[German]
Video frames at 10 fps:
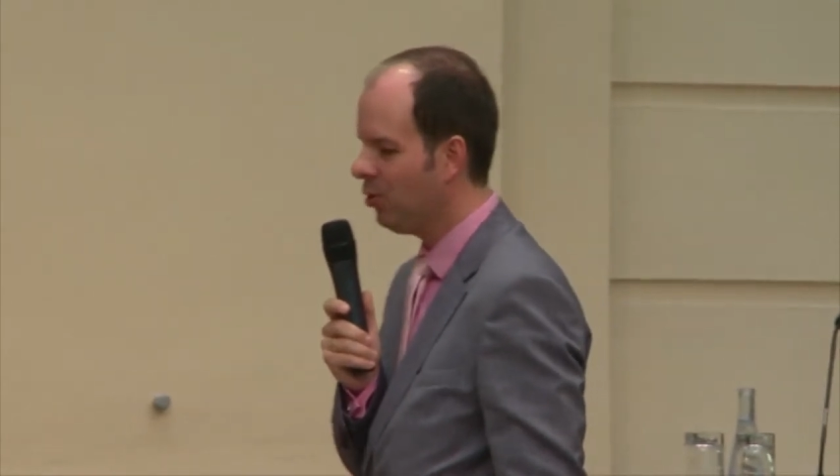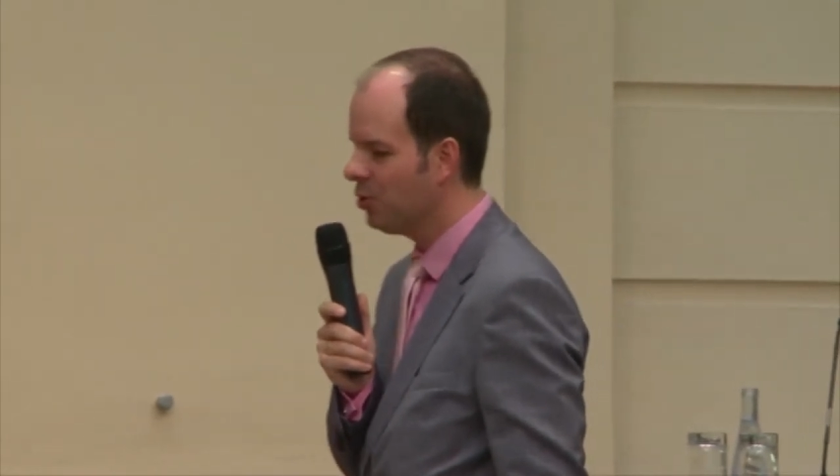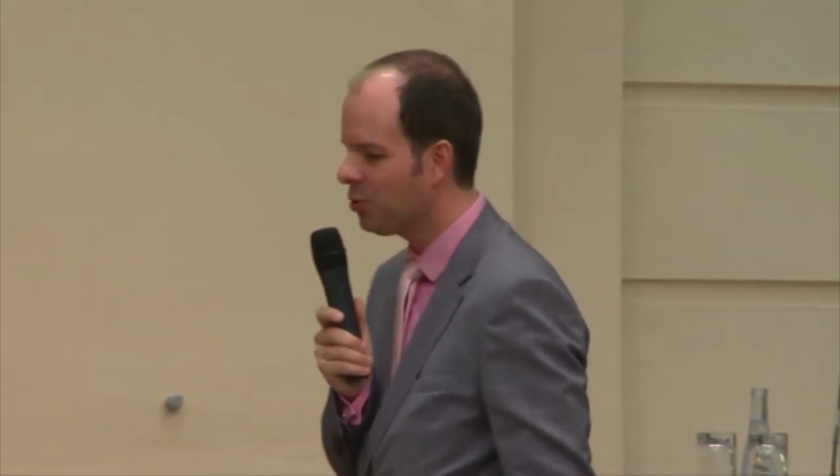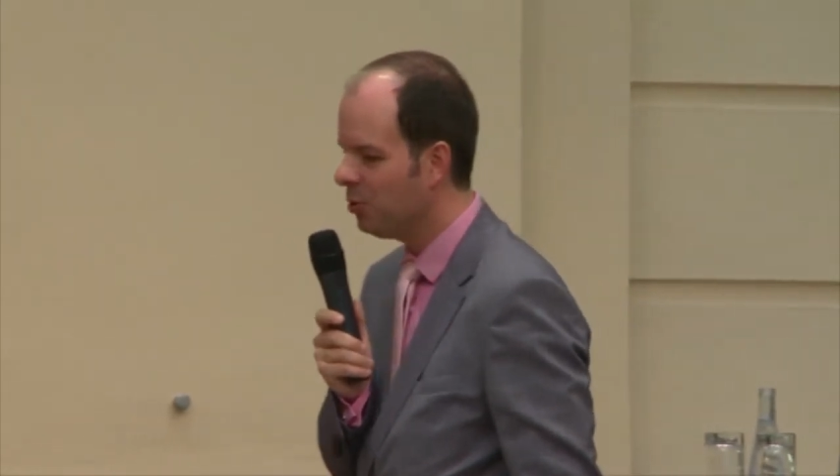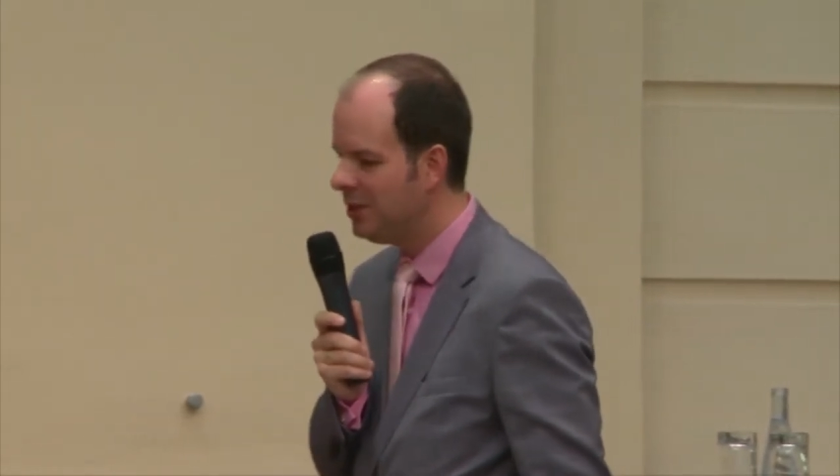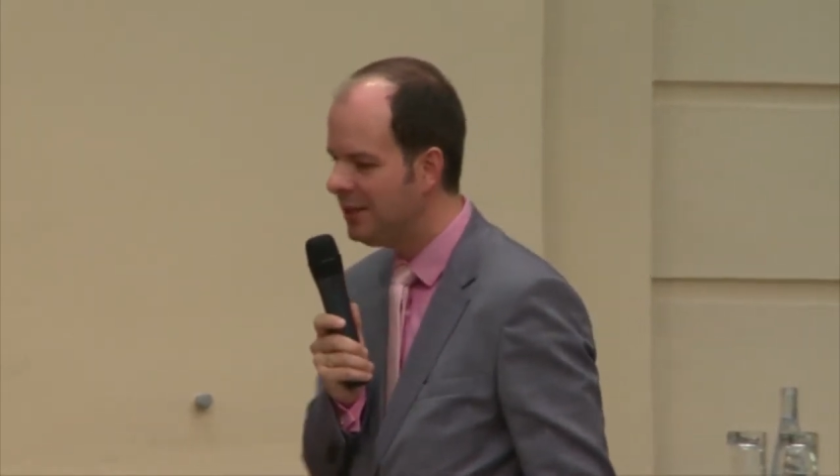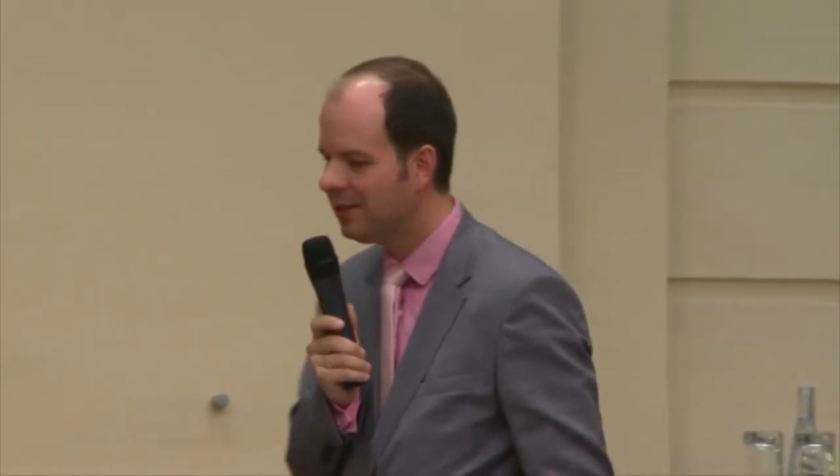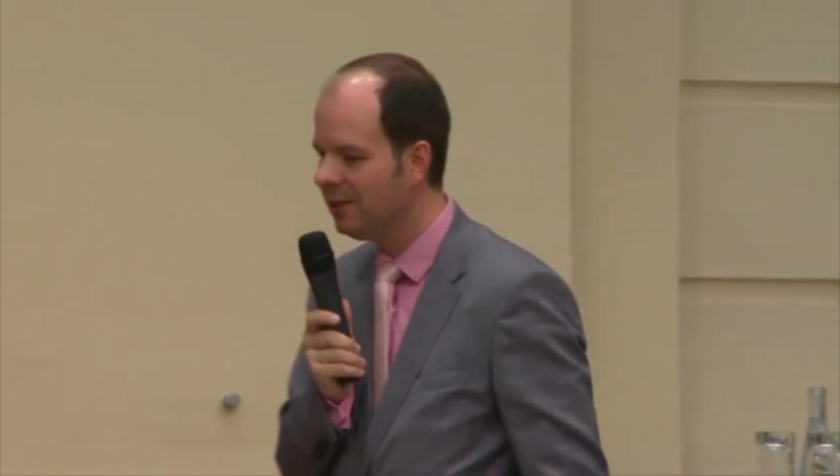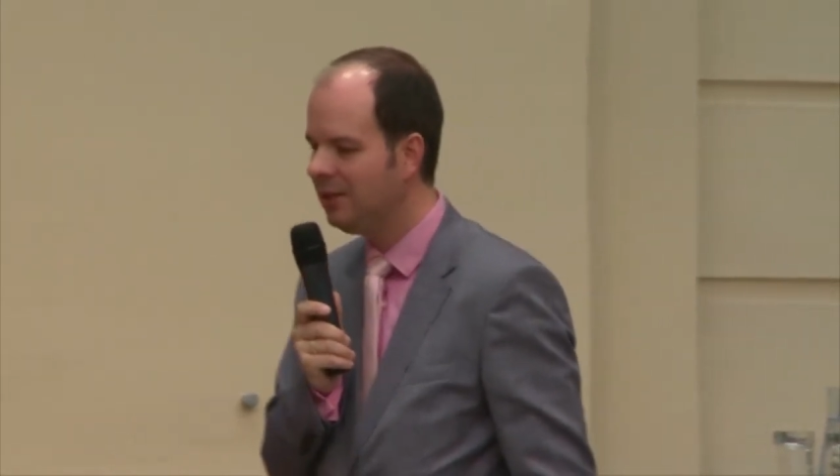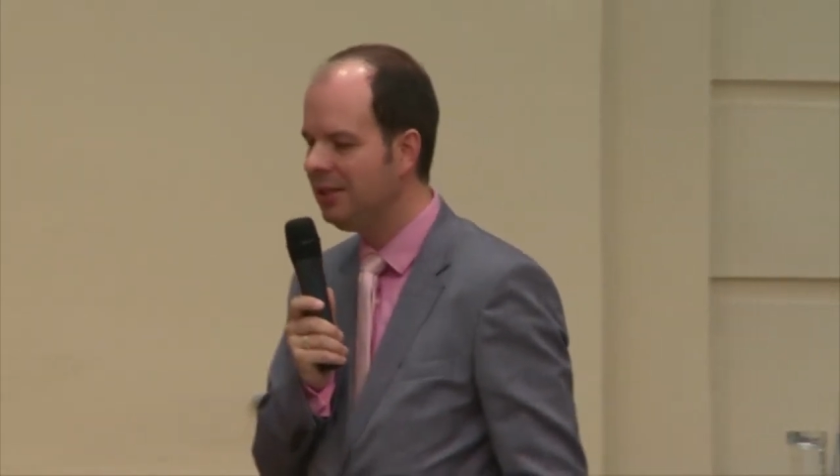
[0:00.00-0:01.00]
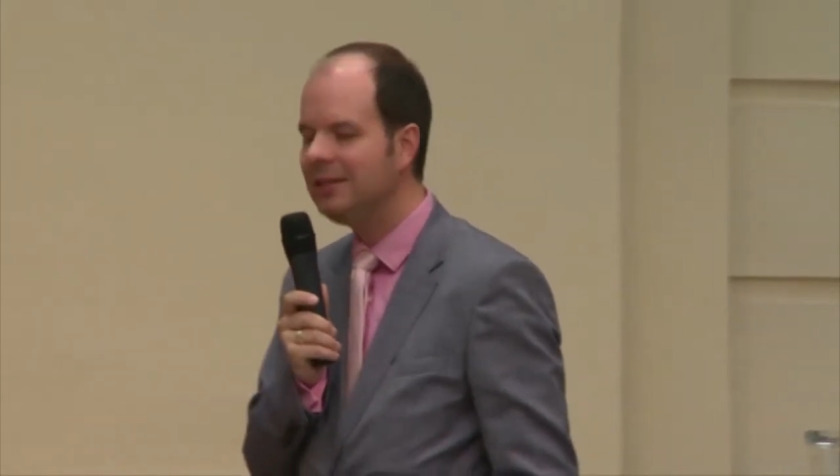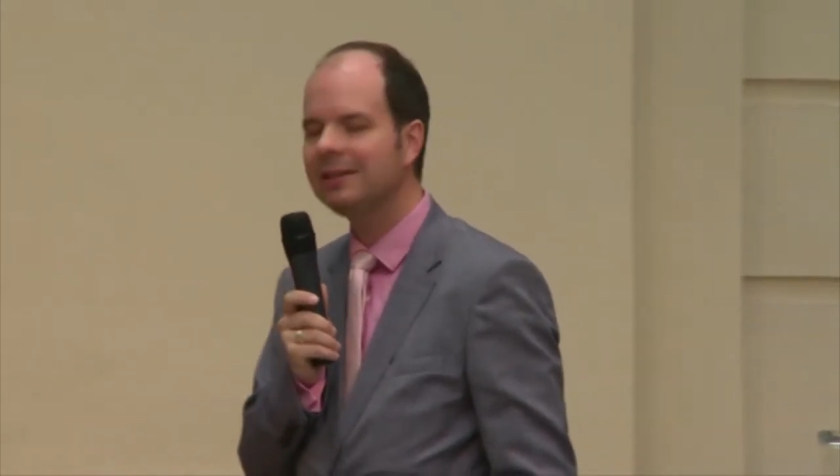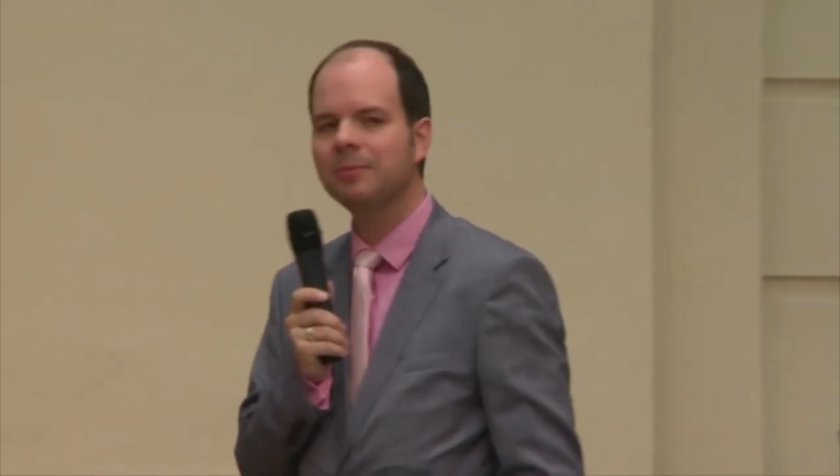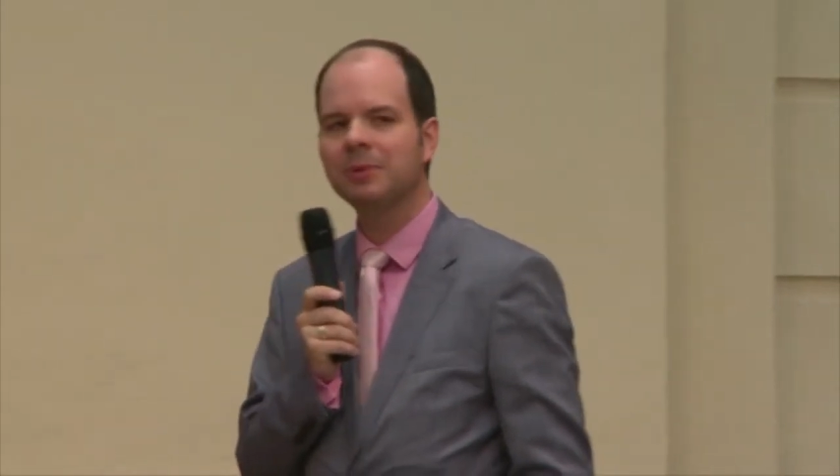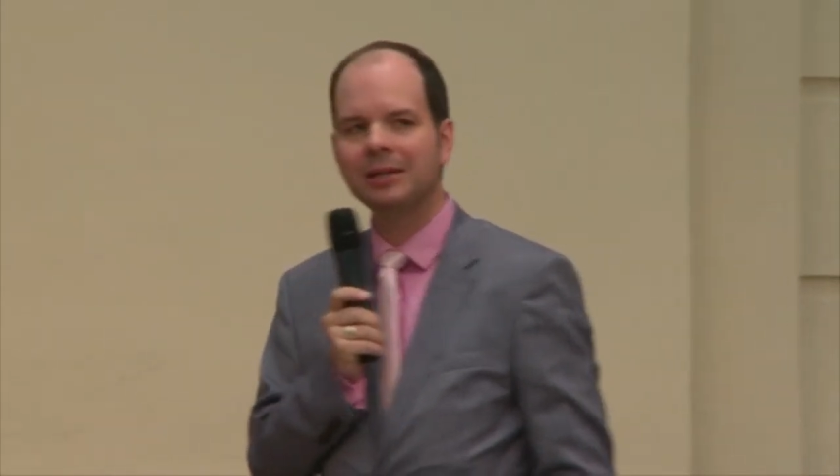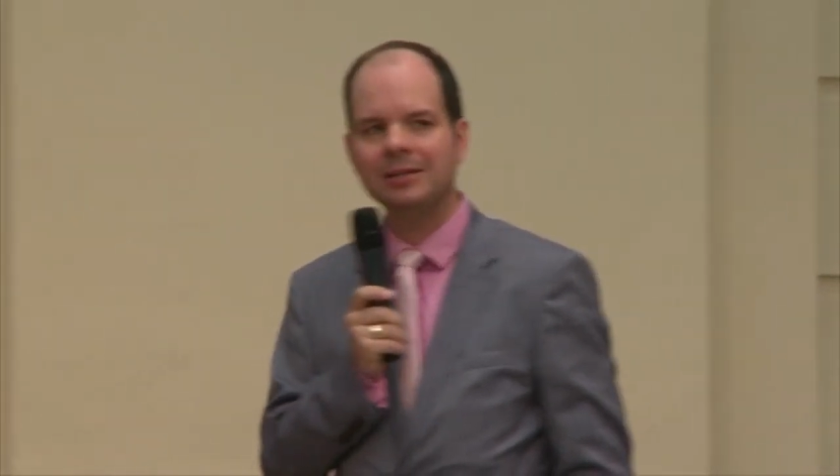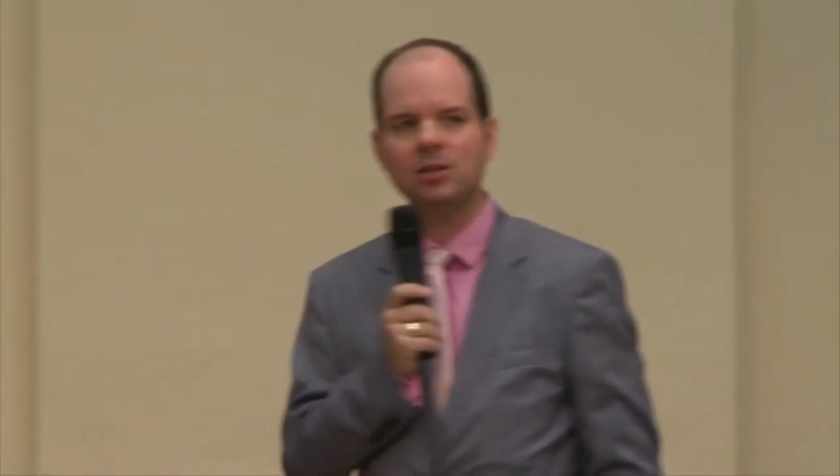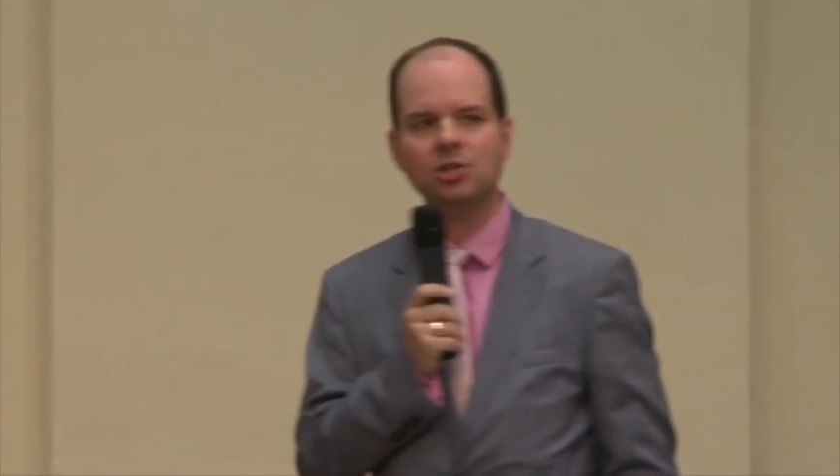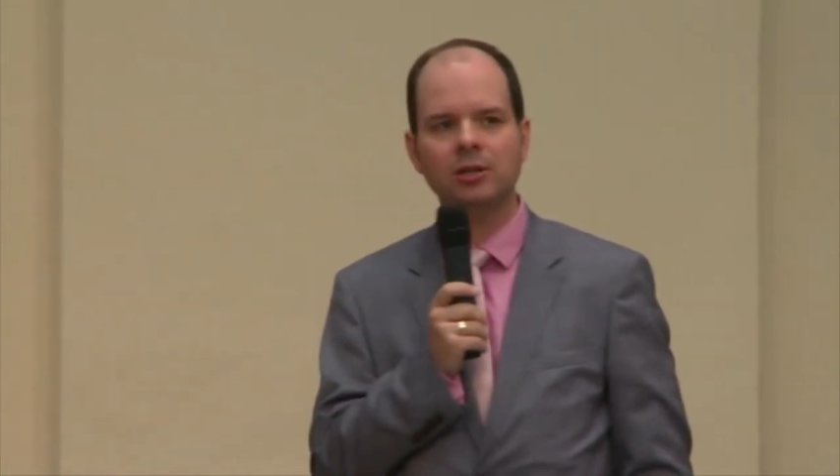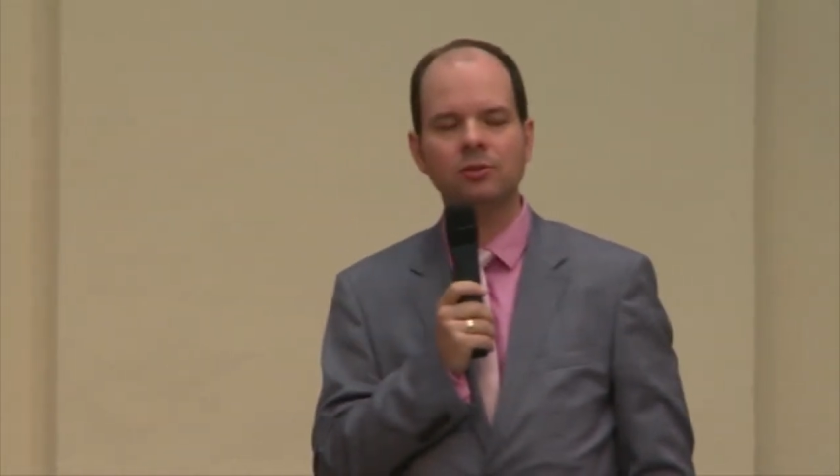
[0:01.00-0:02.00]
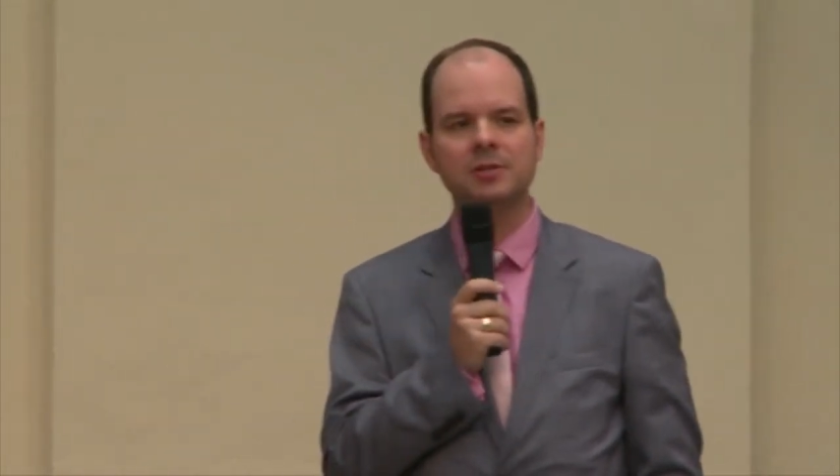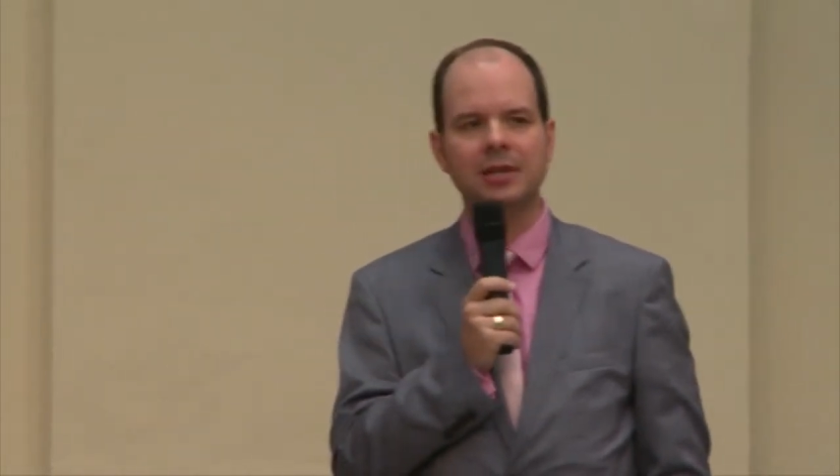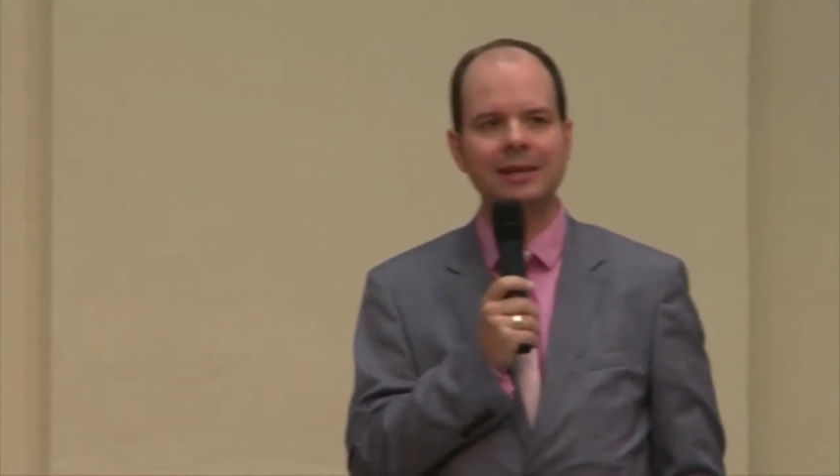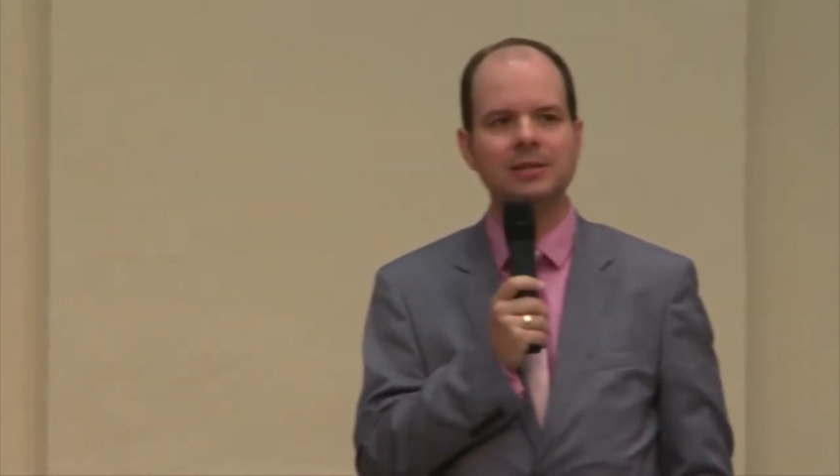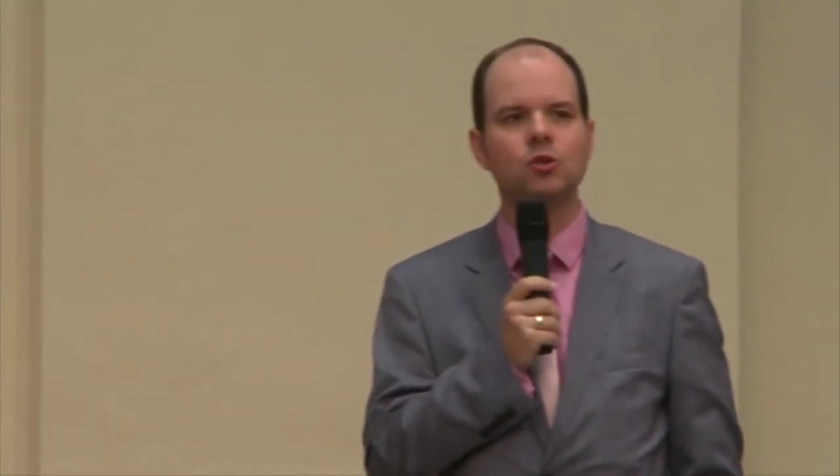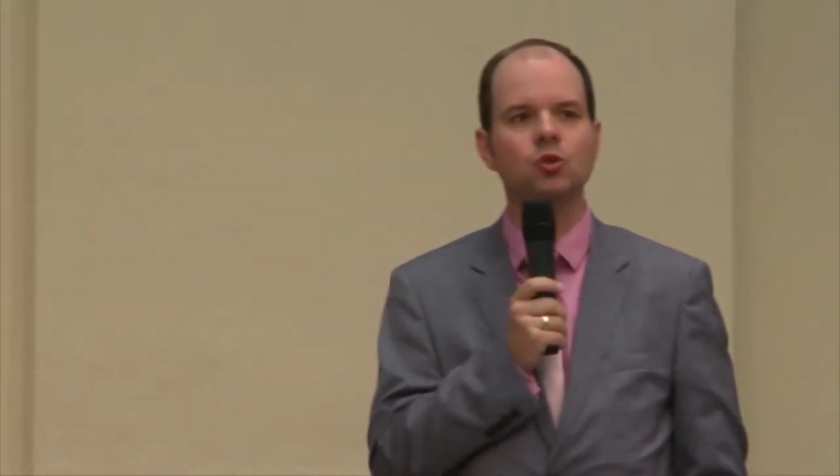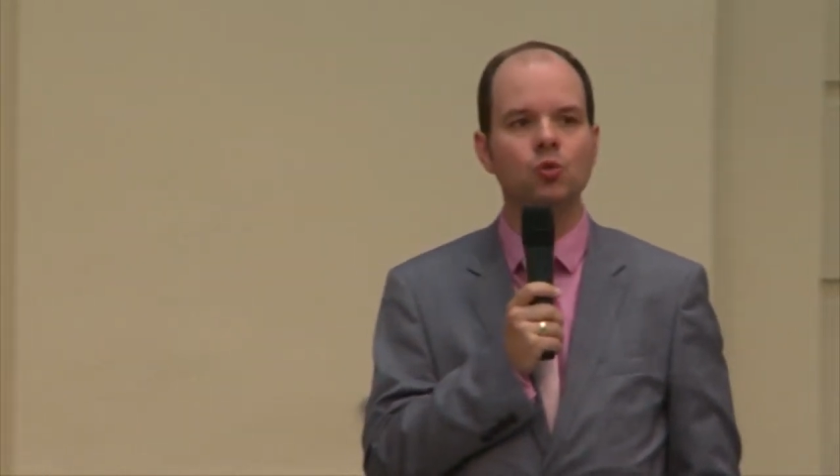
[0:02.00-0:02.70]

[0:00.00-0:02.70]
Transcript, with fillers: kontrollieren ihre Berichterstattungsrechte